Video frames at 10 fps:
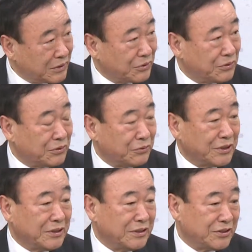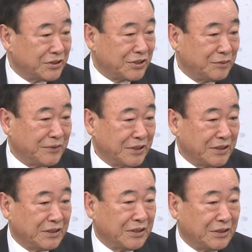또 우리 인천
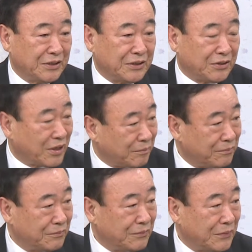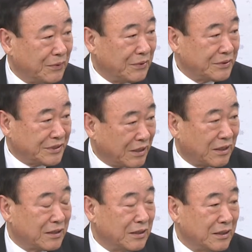시민의 결합,
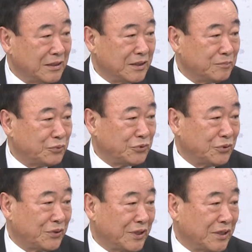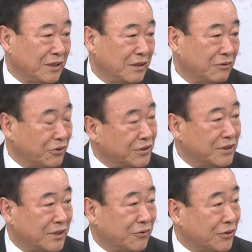사랑 이게 부족의
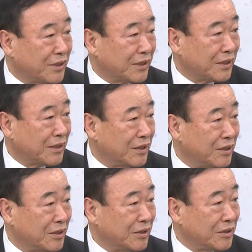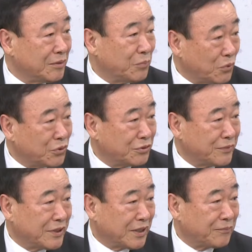원인이 있다고 이렇게 보고
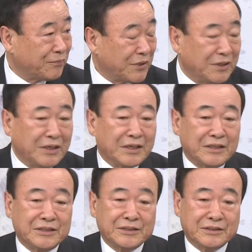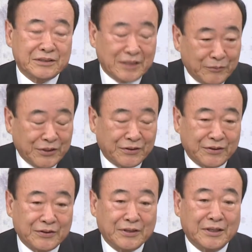있습니다. 네. 그래서 그렇다면